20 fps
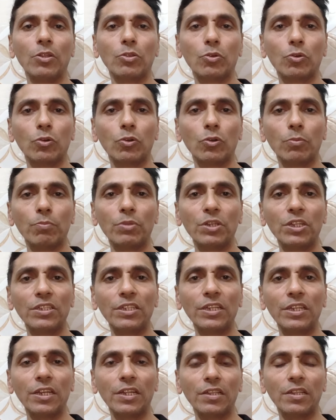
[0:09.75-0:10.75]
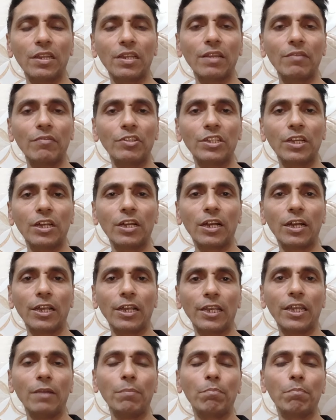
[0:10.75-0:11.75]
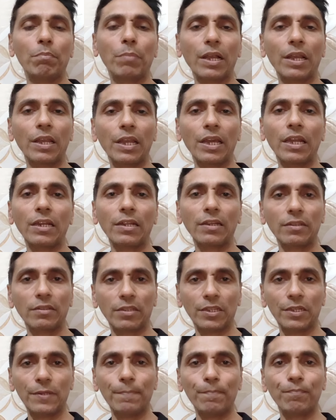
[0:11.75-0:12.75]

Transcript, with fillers: तो 20 दिन के अंदर ये वीज़ा आ गया है बगैर किसी